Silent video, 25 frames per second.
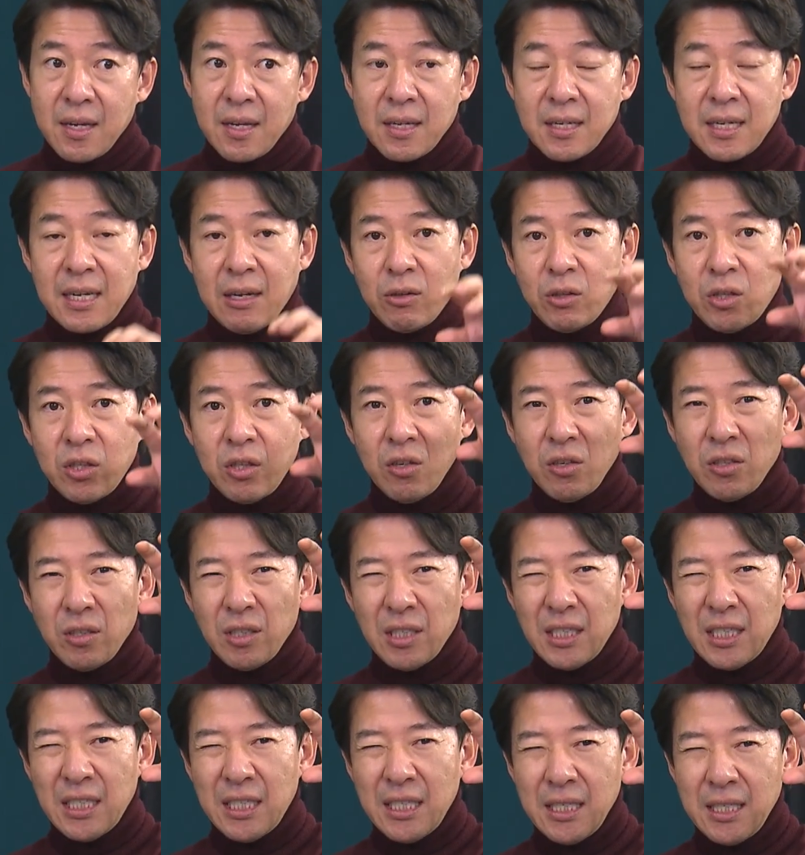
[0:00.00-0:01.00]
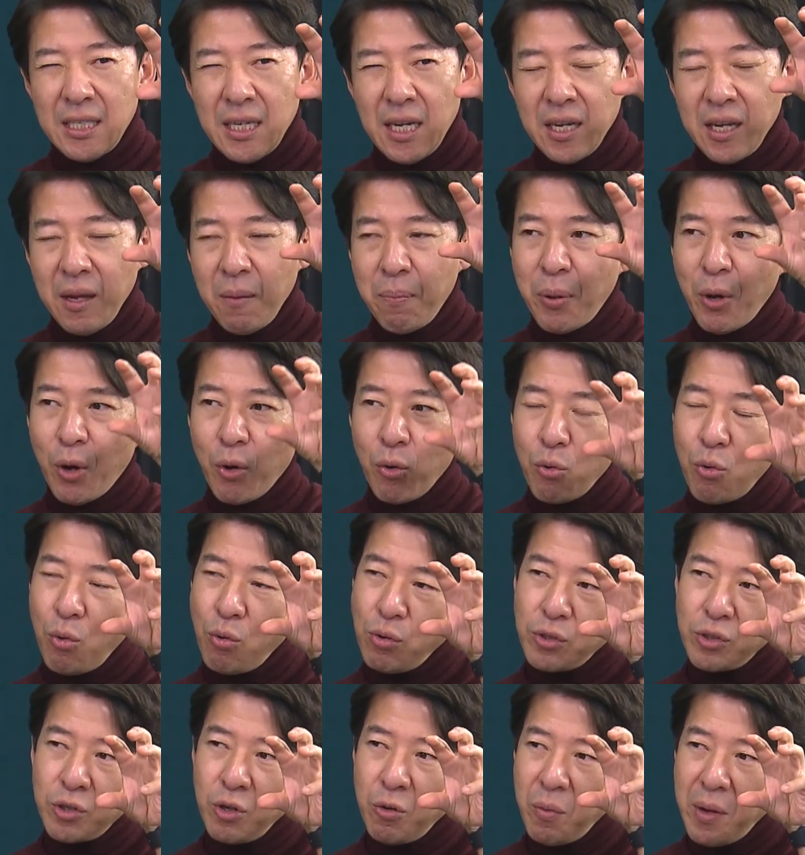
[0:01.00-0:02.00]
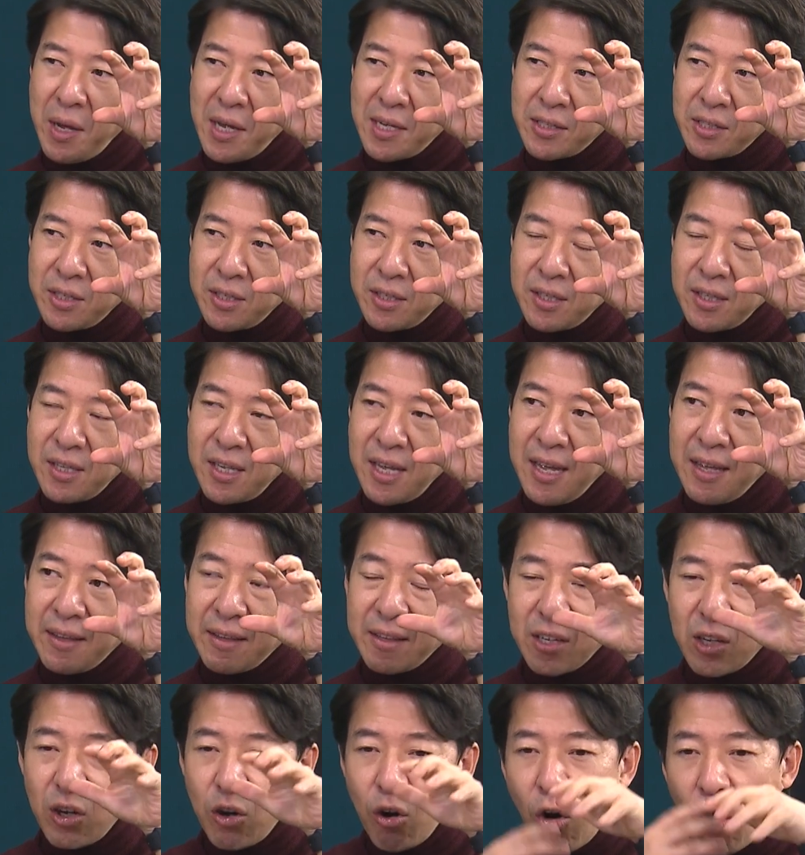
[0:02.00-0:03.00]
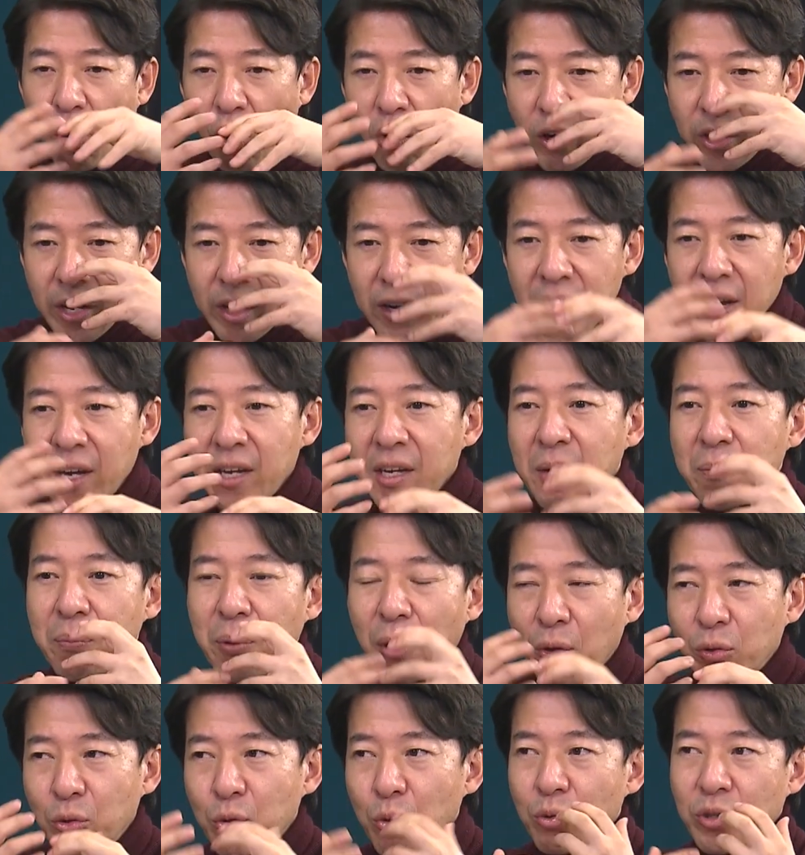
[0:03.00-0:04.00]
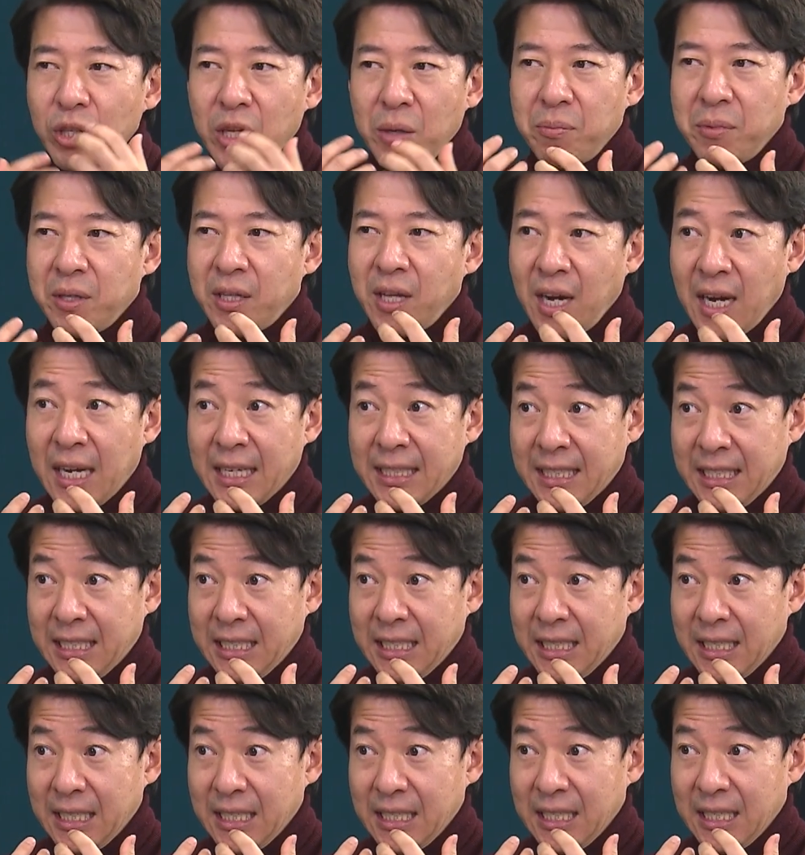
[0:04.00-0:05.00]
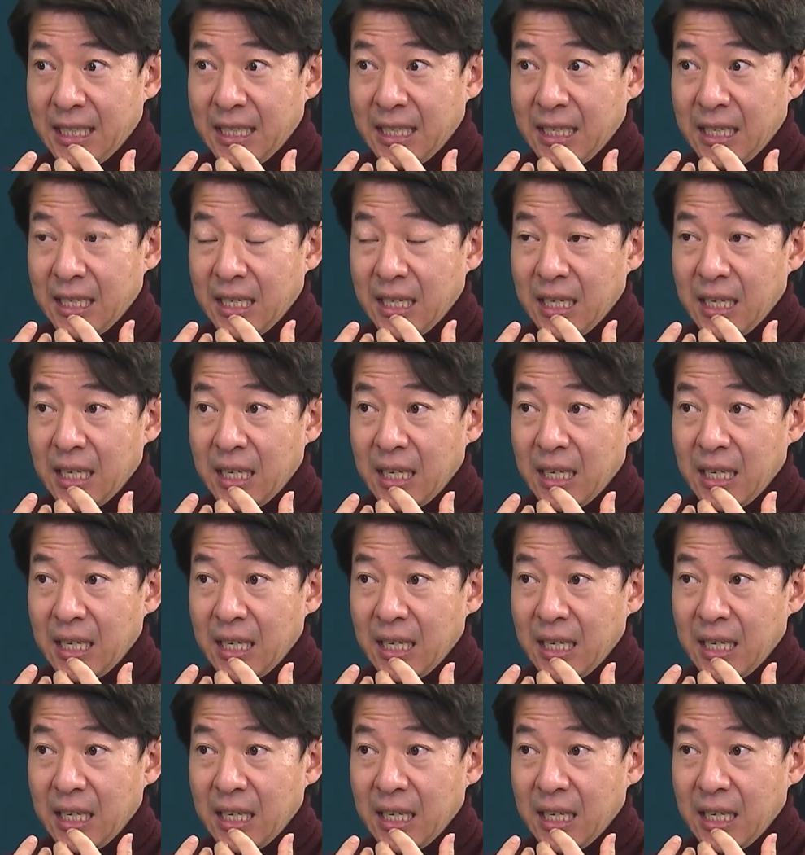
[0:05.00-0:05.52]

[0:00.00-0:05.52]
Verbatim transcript: 그러니까 어떤 시장의 변곡점에 있을 땐 거래량이 변동됩니다. 같이. 네.